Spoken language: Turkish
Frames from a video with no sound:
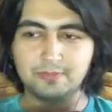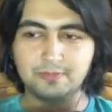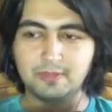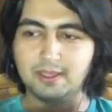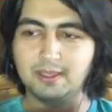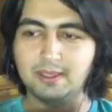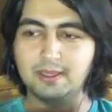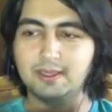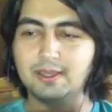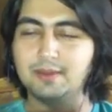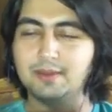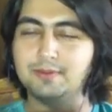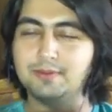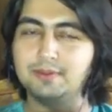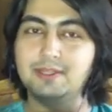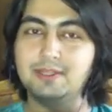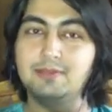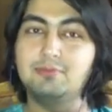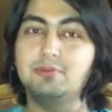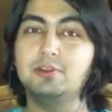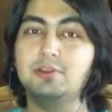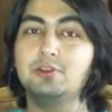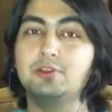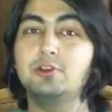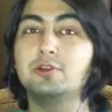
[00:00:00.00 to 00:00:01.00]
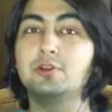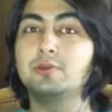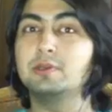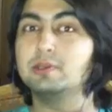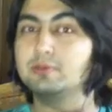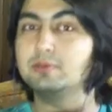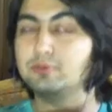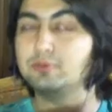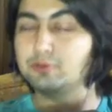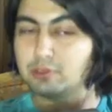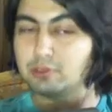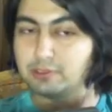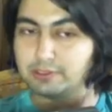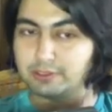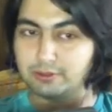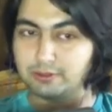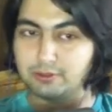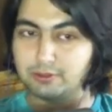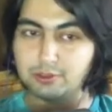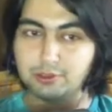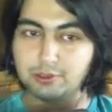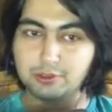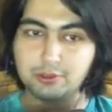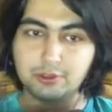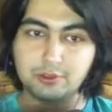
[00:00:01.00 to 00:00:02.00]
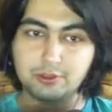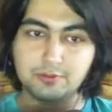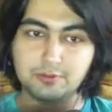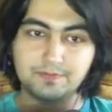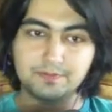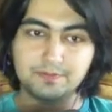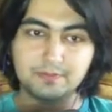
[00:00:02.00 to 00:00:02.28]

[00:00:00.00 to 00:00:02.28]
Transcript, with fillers: Ee, dibini göremediğim sulardan korkuyorum.